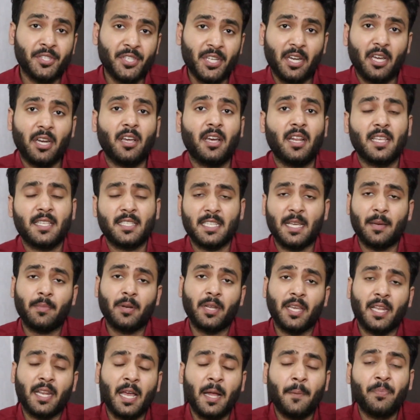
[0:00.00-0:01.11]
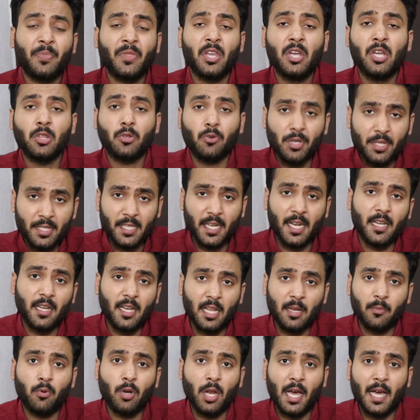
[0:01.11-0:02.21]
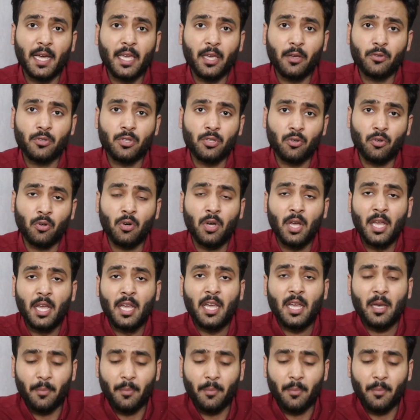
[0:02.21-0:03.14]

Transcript: बच्चा अगर गलत स्टेप ले रहा है तो इस तरह घर बुला के उसको